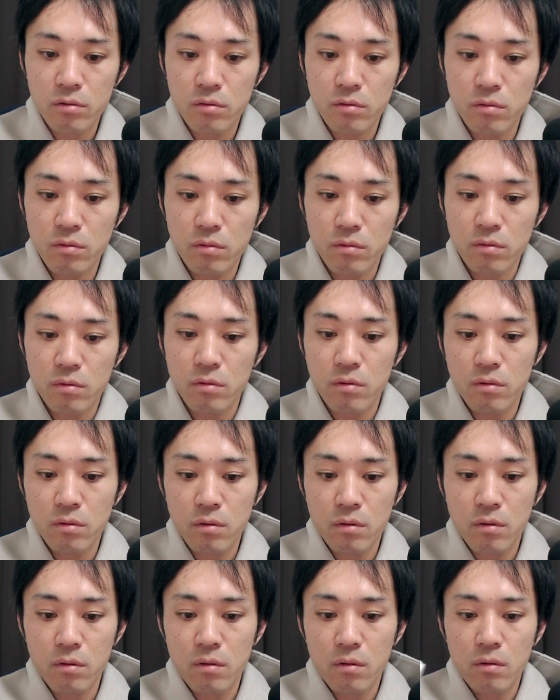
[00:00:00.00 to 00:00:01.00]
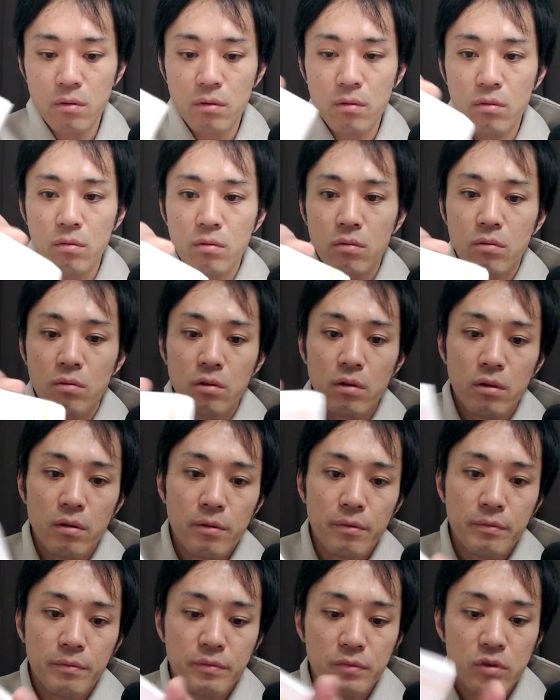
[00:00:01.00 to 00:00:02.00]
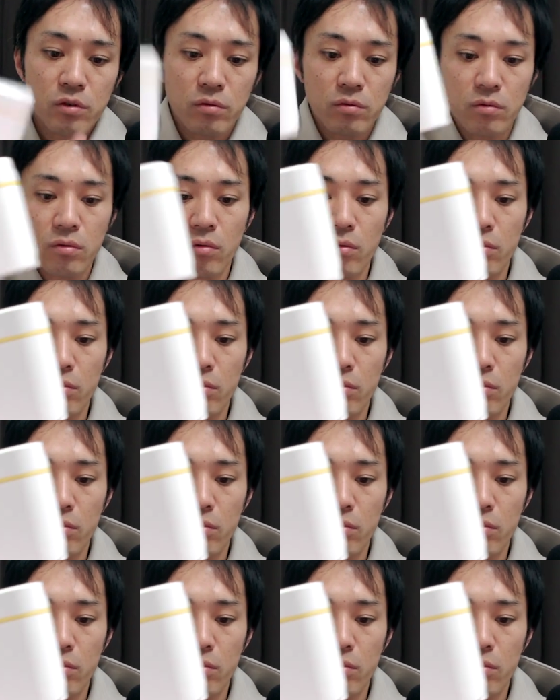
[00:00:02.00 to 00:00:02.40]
そう。これ、ちょっと